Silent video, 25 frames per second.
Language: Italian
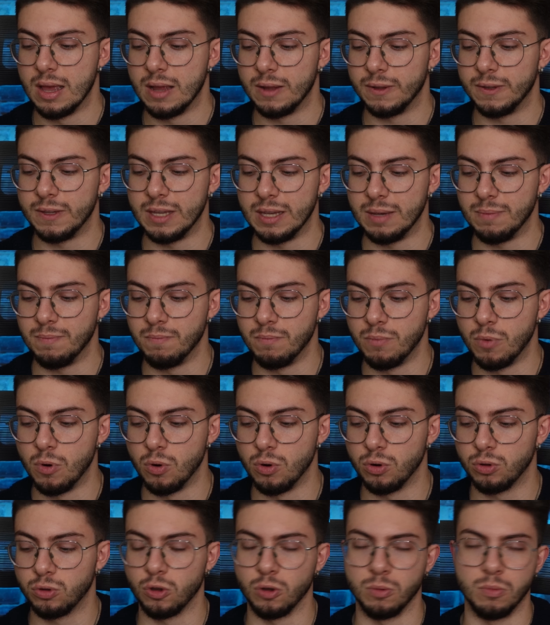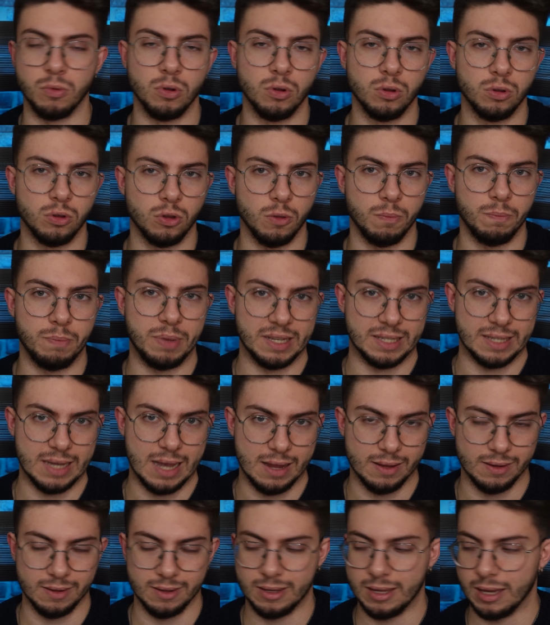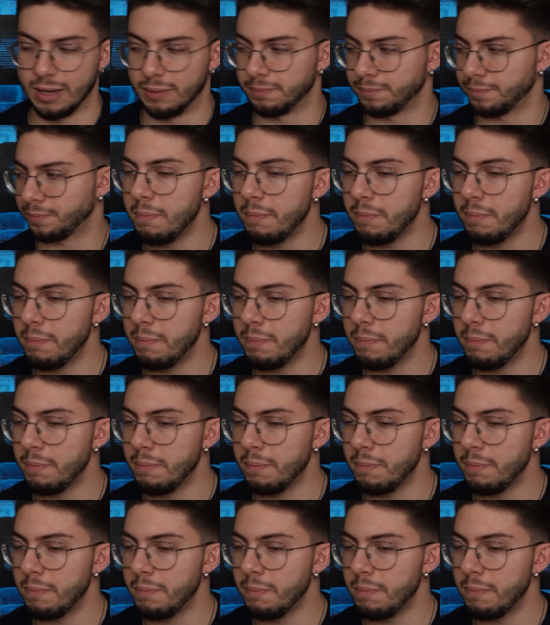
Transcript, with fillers: di molto molto pesante.